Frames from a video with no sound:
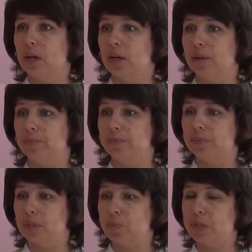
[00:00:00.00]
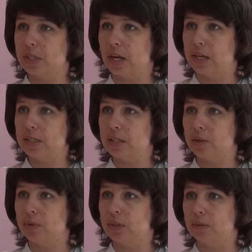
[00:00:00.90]
а,
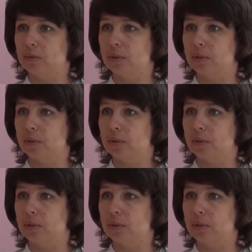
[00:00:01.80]
специалистами